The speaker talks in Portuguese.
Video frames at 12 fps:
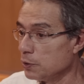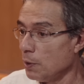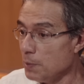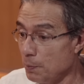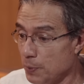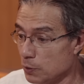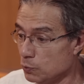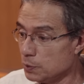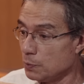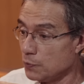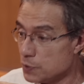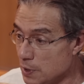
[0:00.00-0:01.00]
Então a minha
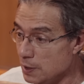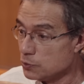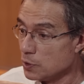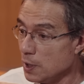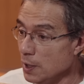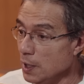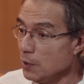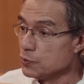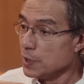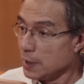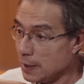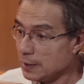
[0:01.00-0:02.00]
pergunta para você é isso.
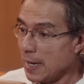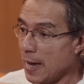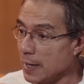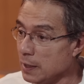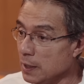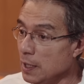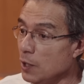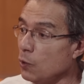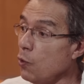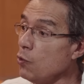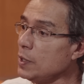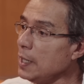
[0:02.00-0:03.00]
Você que é da área,
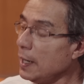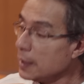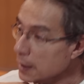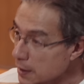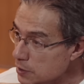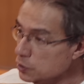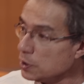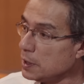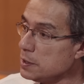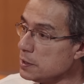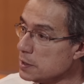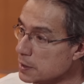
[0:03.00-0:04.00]
qual que é a grande
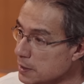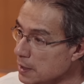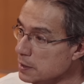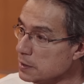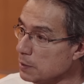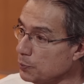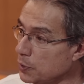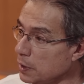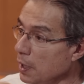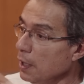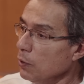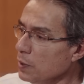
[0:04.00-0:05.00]
resistência?
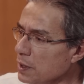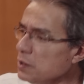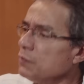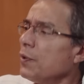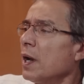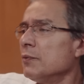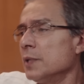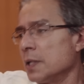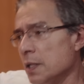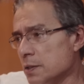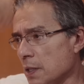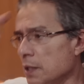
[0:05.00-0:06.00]
Porque quando a gente falava
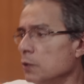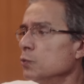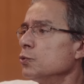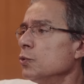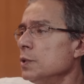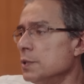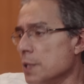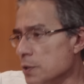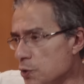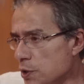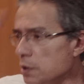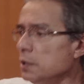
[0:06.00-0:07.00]
daqueles agricultores
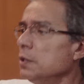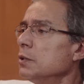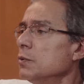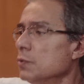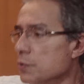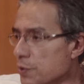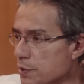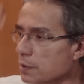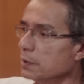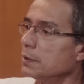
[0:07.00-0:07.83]
antigos,